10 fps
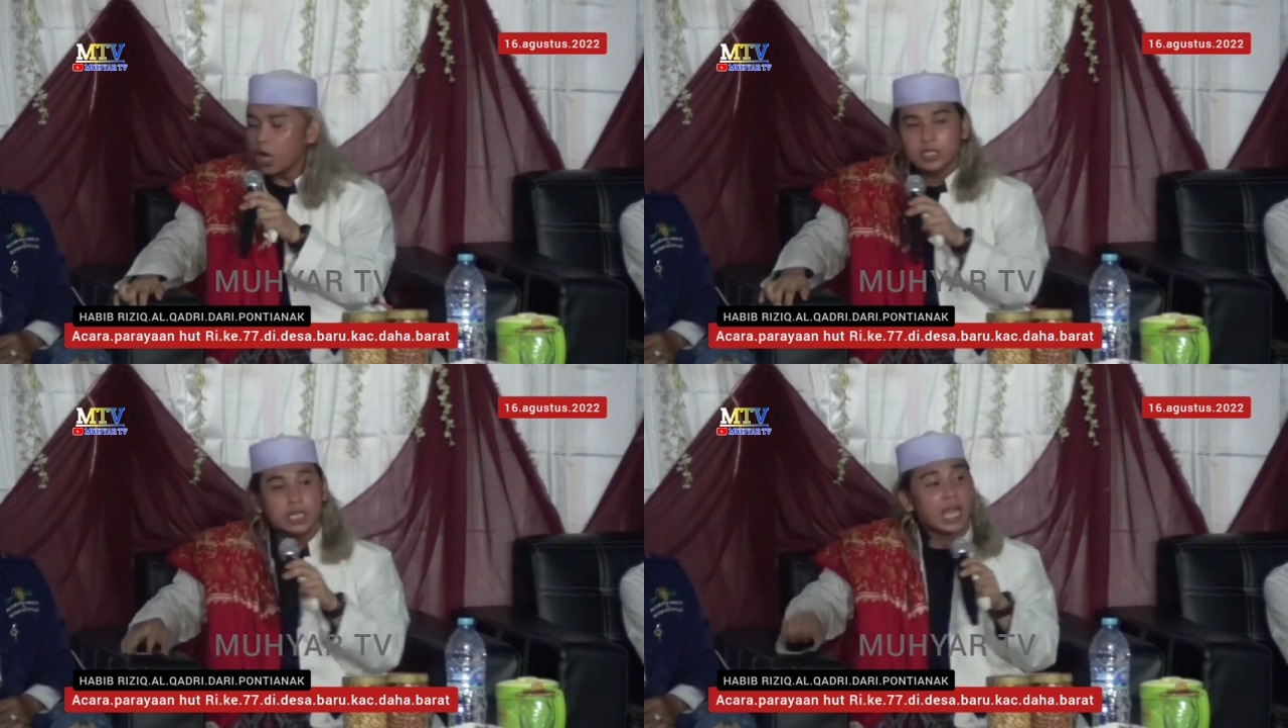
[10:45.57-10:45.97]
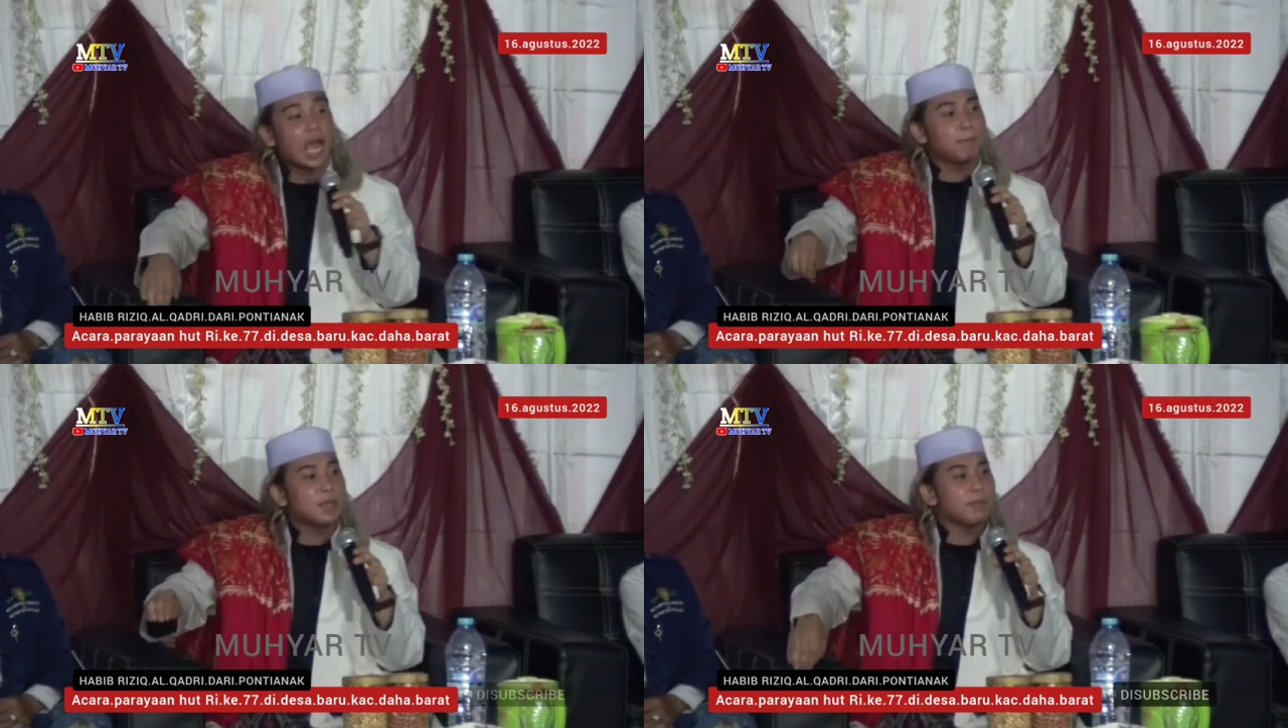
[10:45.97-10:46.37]

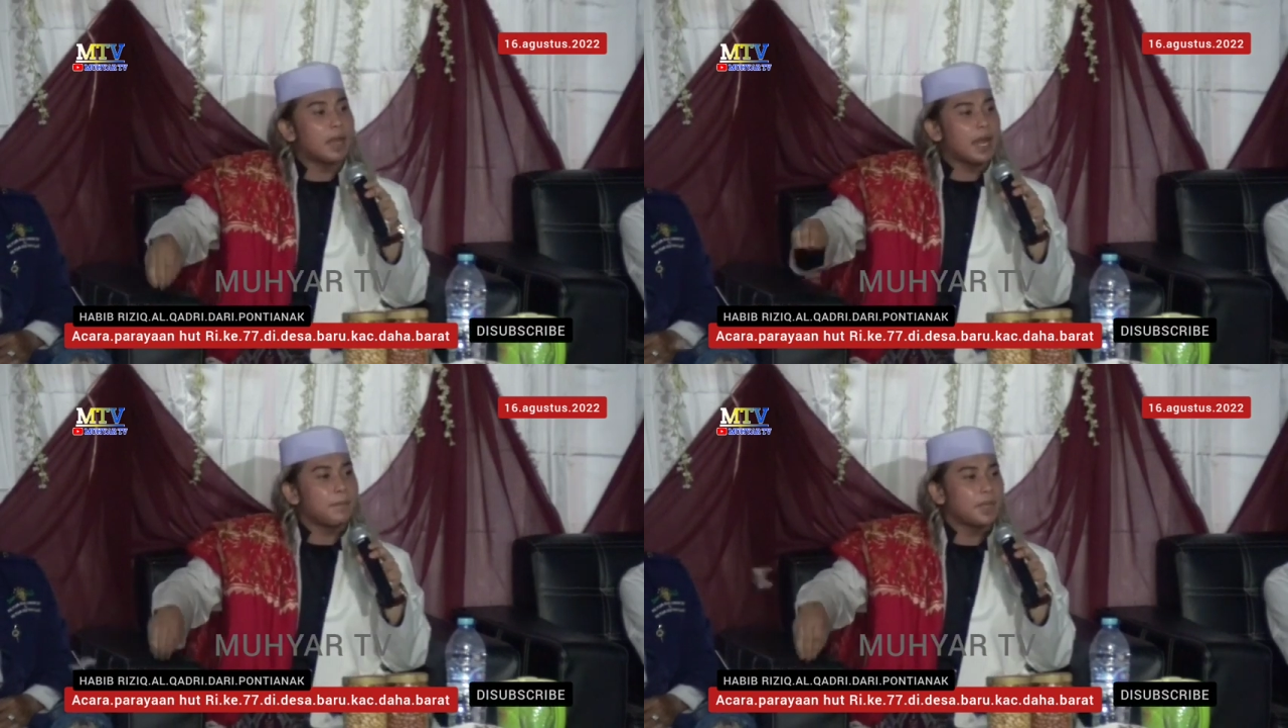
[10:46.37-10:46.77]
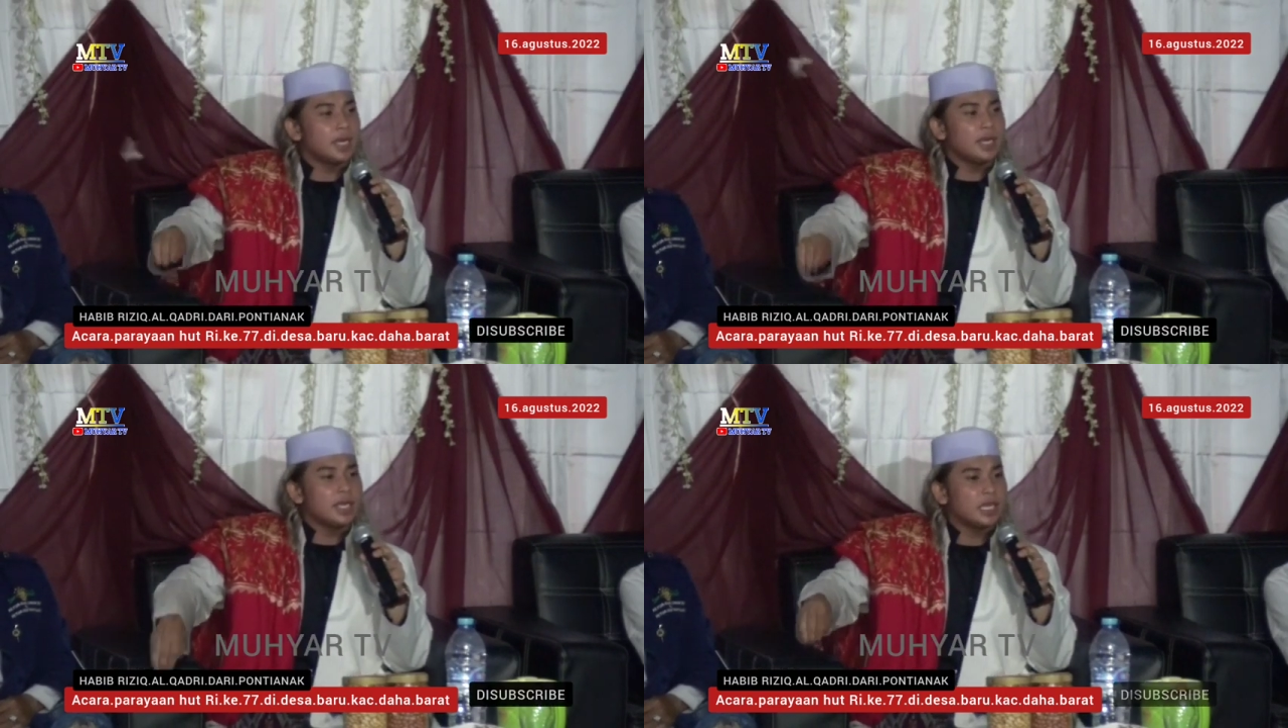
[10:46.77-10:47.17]
tetapi malam
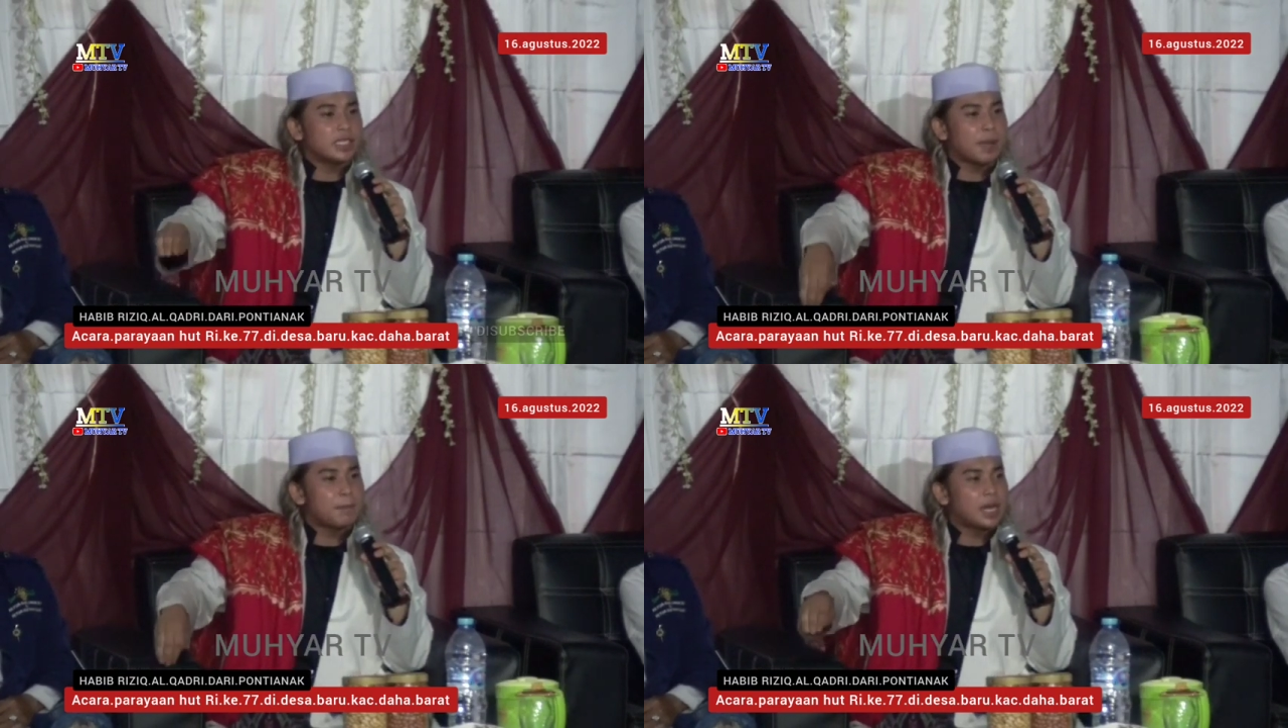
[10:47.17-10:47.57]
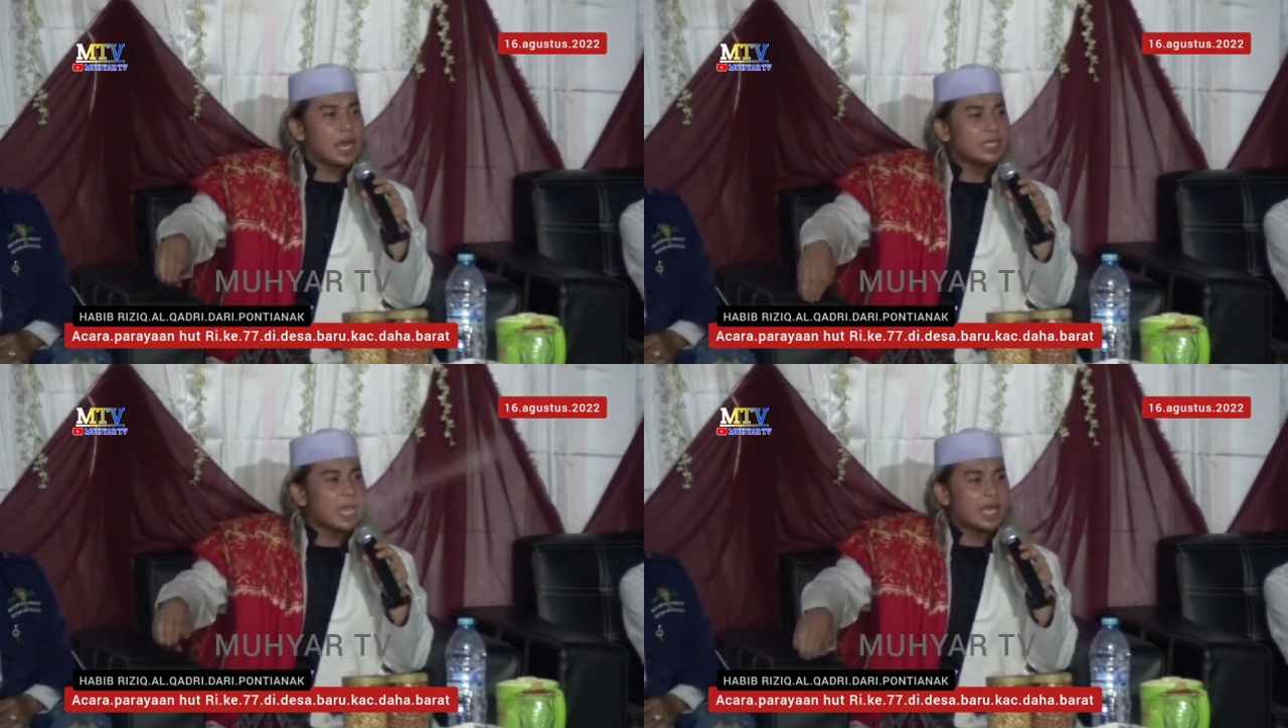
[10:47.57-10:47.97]
ini kita
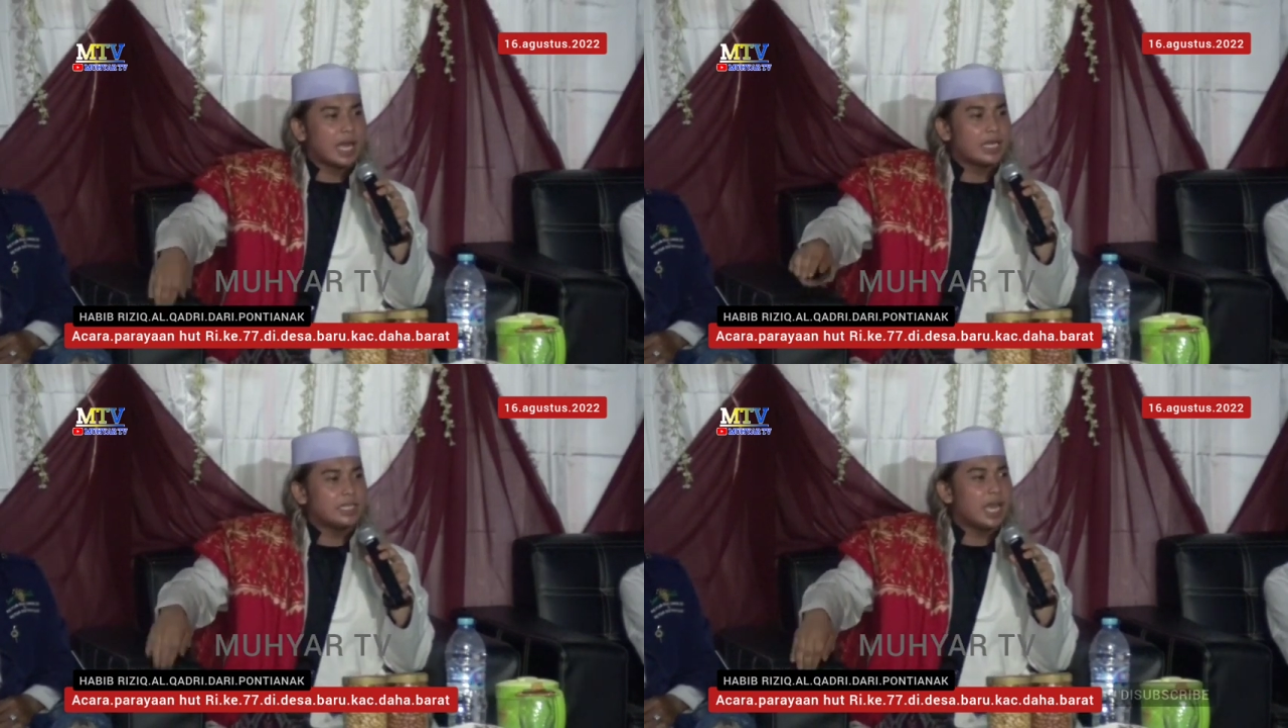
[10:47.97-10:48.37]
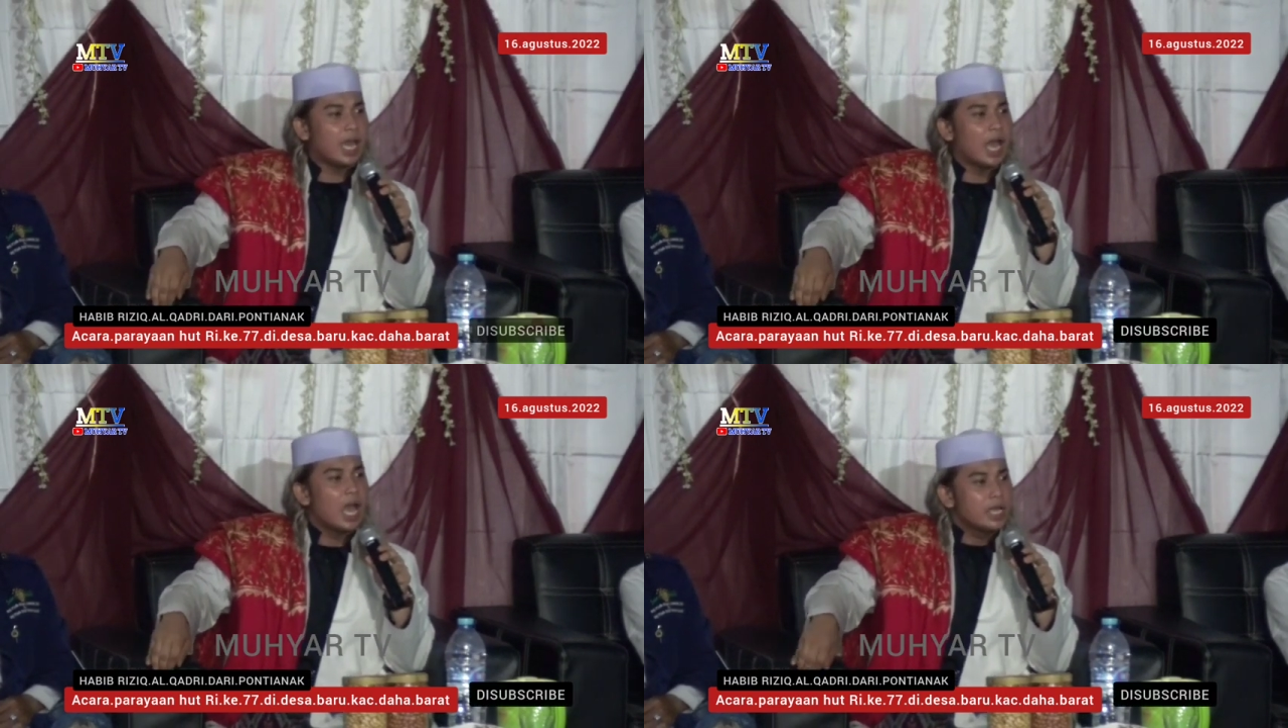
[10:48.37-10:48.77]

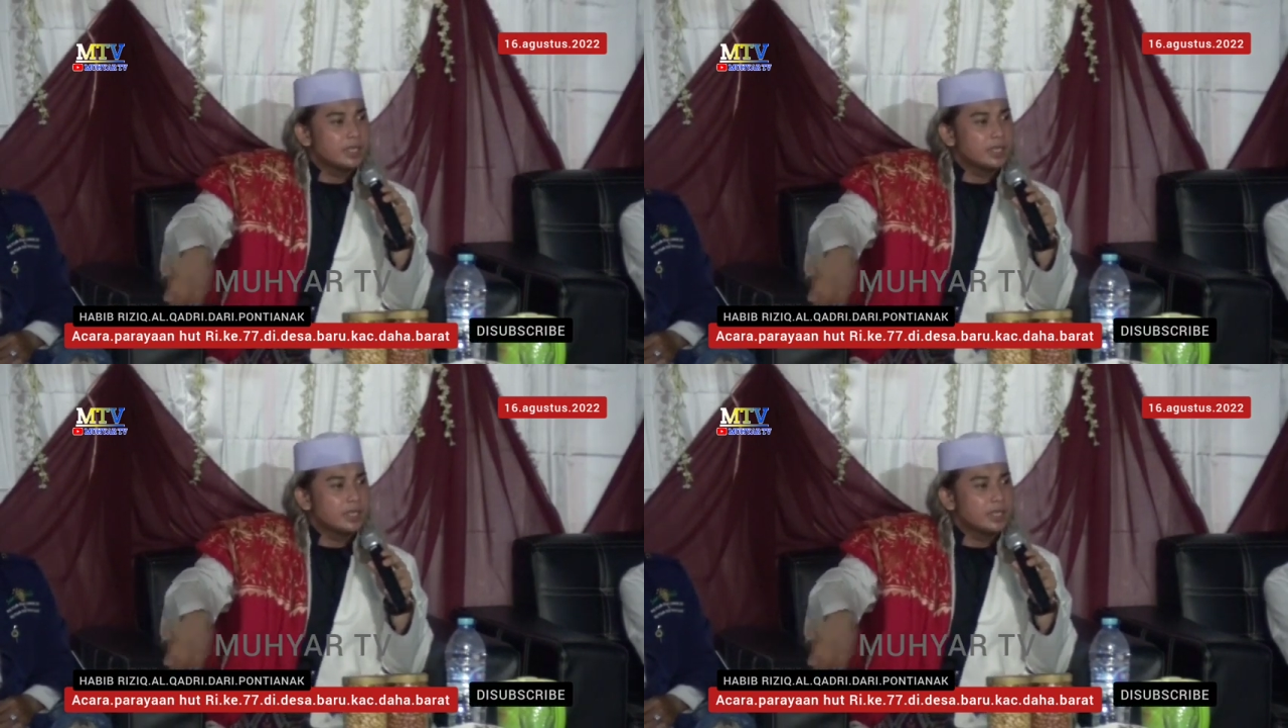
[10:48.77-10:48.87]
merayakannya